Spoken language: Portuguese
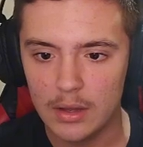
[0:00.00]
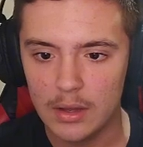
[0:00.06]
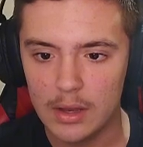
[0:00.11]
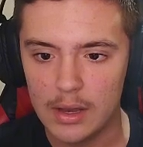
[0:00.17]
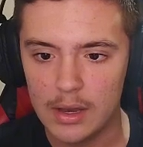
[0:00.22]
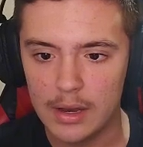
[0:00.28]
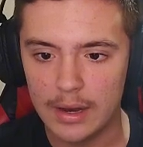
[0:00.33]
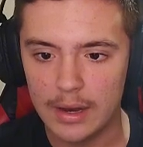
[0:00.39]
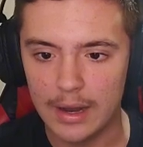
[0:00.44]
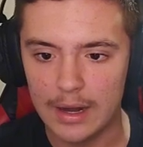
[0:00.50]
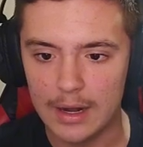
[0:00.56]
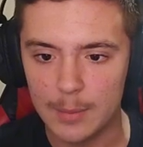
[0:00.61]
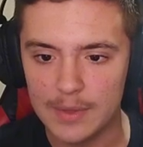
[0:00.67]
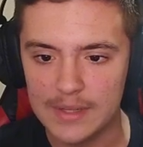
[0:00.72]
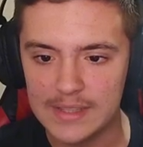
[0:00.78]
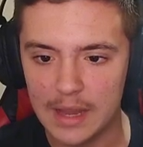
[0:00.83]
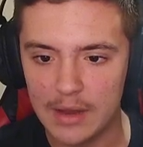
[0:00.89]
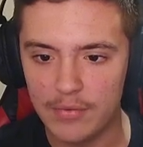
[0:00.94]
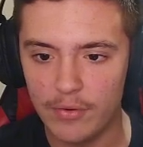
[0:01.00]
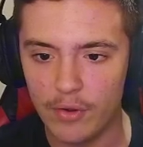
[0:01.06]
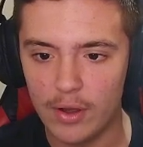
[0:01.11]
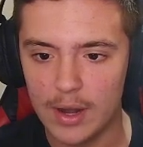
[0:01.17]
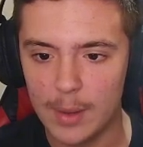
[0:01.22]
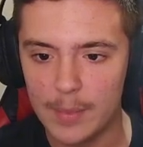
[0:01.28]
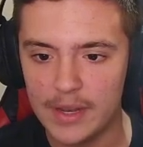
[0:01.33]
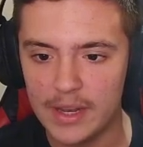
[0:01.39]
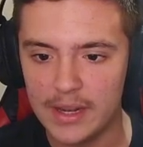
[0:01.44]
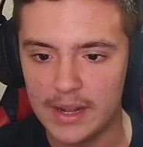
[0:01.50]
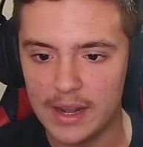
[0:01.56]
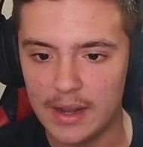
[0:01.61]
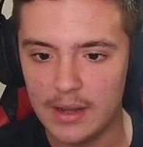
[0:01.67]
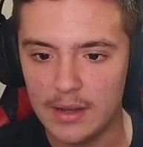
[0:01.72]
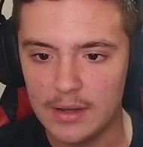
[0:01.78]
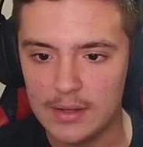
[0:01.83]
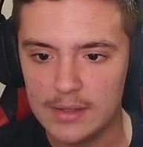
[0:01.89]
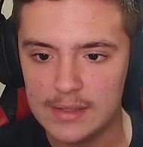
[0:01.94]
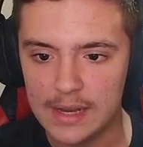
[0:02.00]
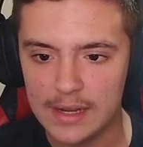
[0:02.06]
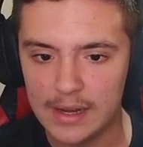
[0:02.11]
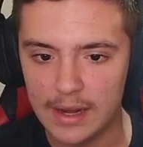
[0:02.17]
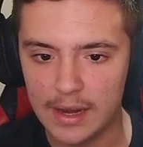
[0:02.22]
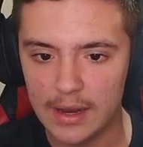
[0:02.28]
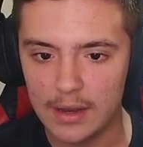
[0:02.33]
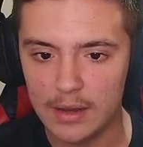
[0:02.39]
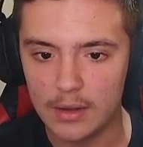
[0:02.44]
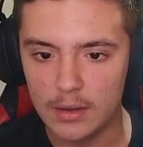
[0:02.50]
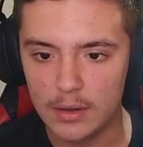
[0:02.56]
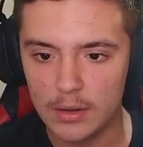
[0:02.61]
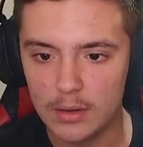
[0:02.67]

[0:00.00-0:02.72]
E caramba, sai fora, menina. Sai daqui.